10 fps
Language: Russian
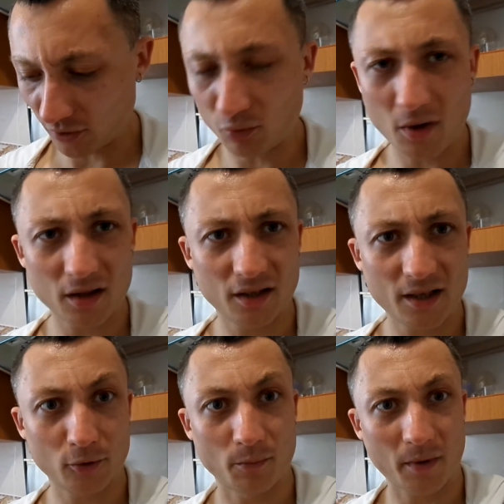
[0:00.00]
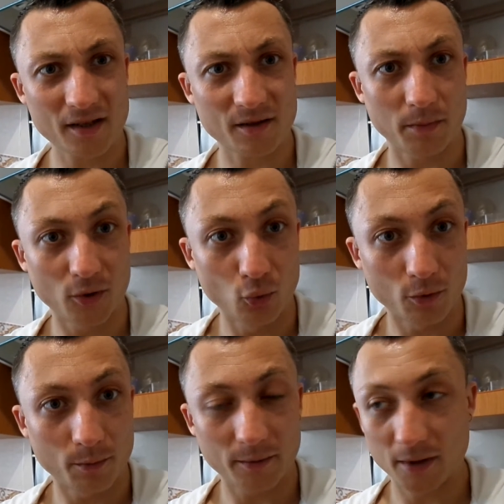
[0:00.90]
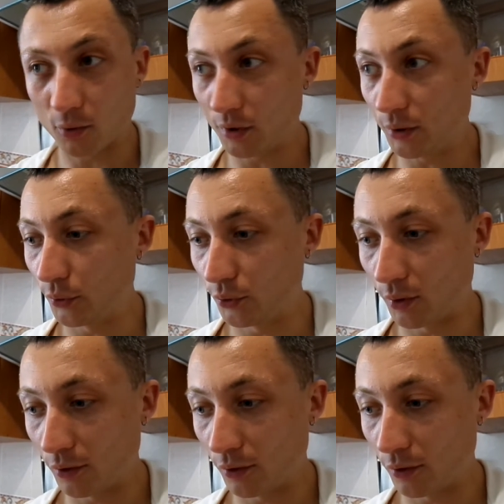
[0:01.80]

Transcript: ну, мало ли, я потом просплю, к примеру, или уйду,